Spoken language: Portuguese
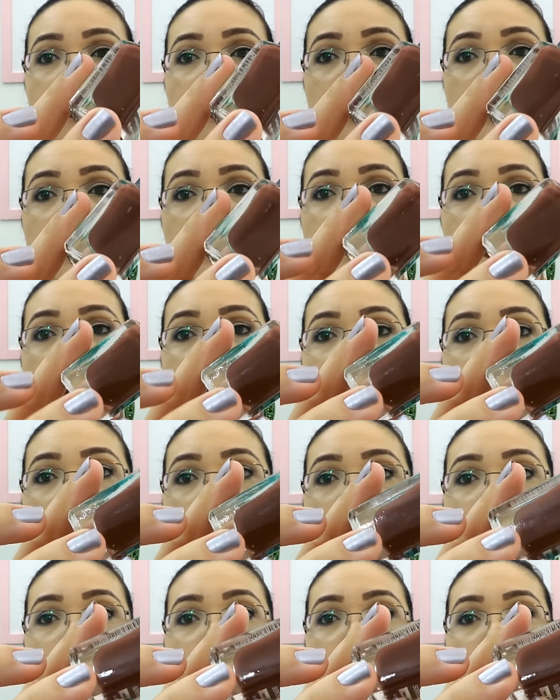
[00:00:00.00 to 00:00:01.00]
com fundo
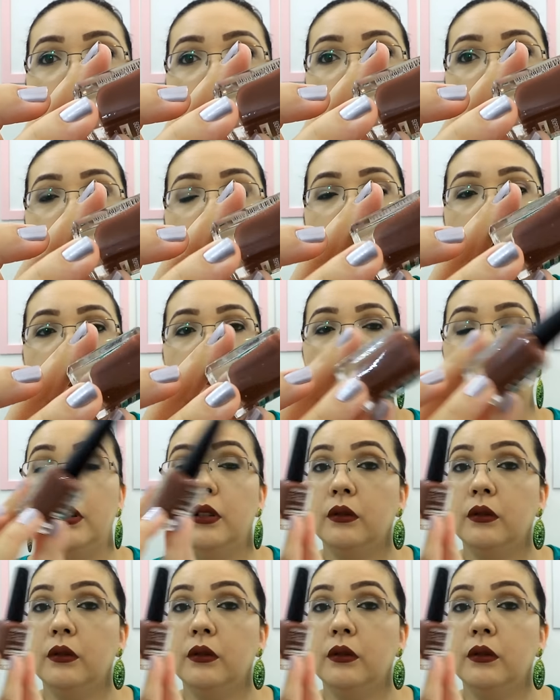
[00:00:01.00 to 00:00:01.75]
bem avermelhado.